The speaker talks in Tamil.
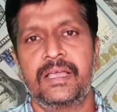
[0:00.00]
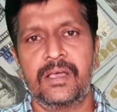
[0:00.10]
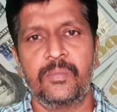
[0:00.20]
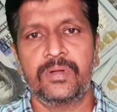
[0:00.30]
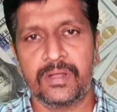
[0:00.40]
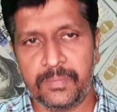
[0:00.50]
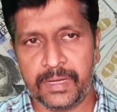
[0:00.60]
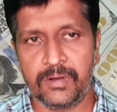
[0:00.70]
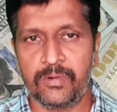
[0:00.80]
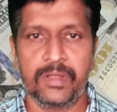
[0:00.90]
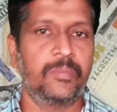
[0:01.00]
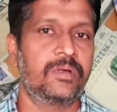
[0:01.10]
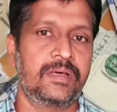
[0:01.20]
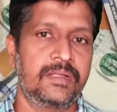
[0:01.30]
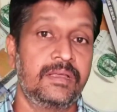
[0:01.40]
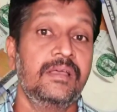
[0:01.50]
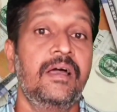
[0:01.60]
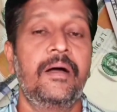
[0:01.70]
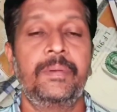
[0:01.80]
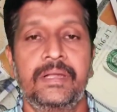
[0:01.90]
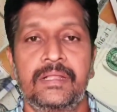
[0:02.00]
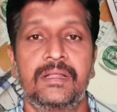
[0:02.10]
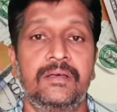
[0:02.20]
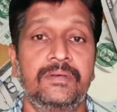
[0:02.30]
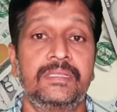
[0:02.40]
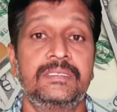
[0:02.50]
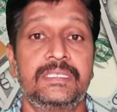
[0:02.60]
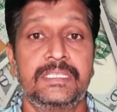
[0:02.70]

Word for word: எங்கே போனாலும் பெண்களோடய போகிறாரு அப்படின்றதெல்லாம் வந்து சி